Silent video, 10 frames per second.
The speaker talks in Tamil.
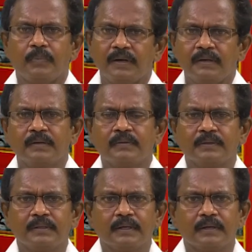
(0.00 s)
பல்லக்கு
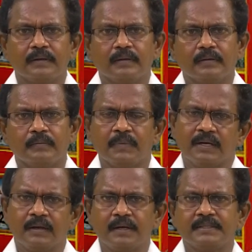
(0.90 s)
வந்து
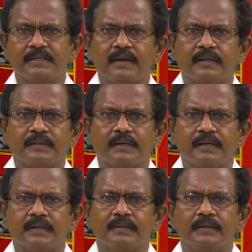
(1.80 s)
மன்னராட்சி காலத்தில்
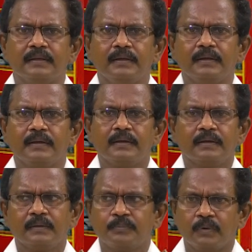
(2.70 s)
இருந்தது
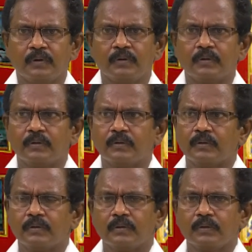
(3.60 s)

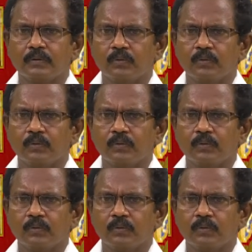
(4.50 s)
இப்போது